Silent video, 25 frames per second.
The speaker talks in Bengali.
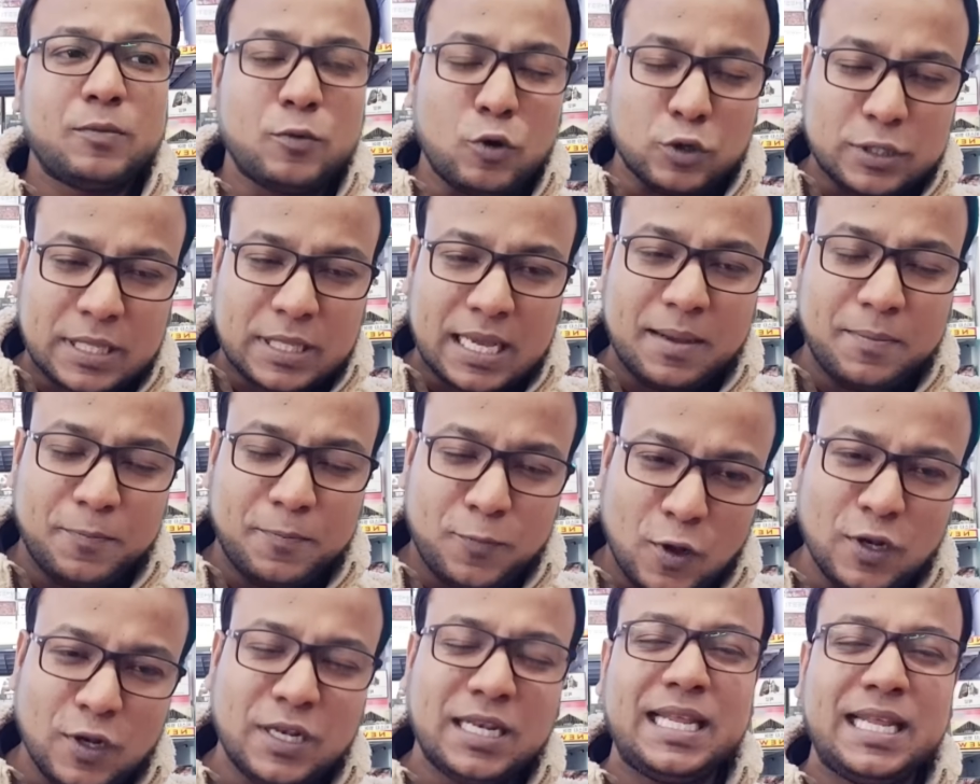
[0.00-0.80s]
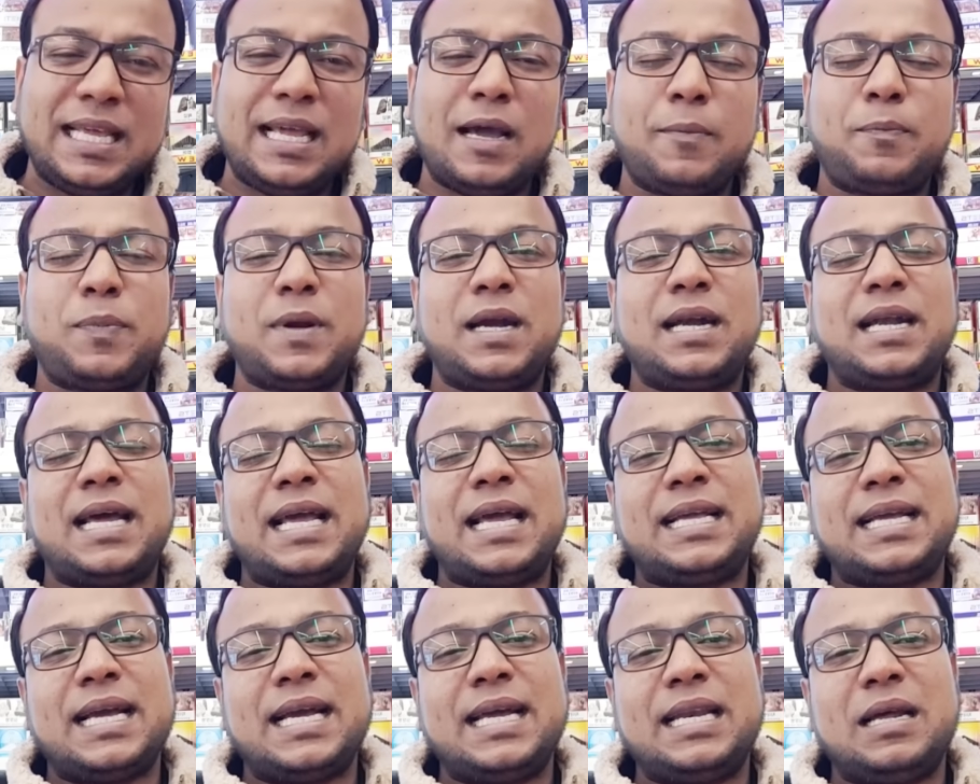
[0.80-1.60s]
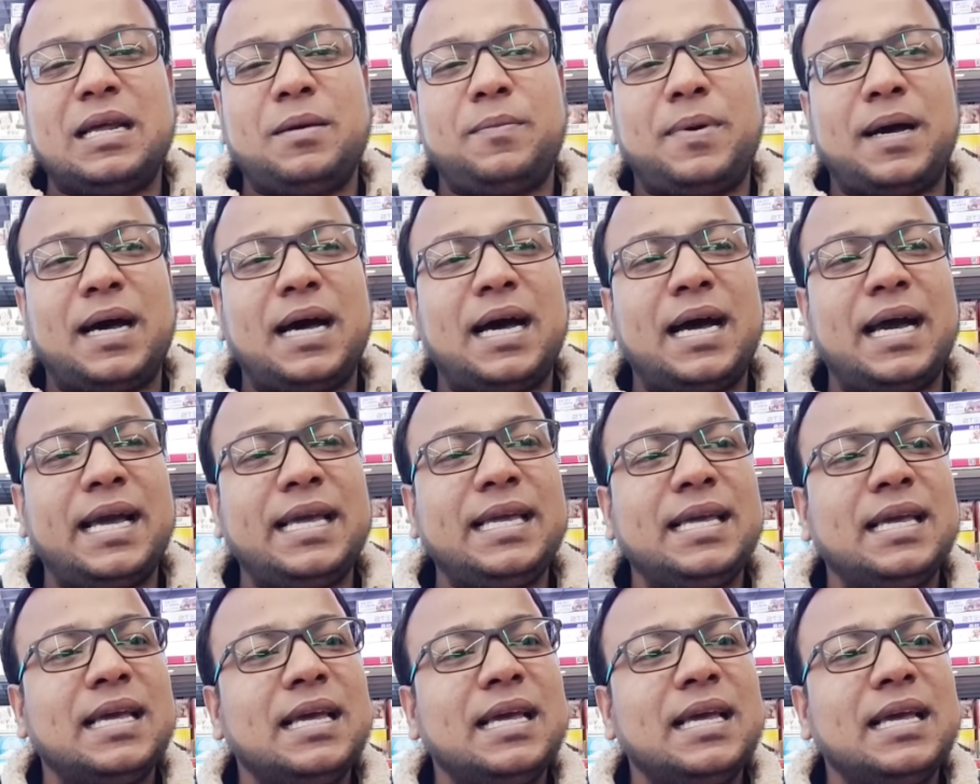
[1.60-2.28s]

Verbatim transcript: কথা বললে আপনার ডাইকাই না ভাই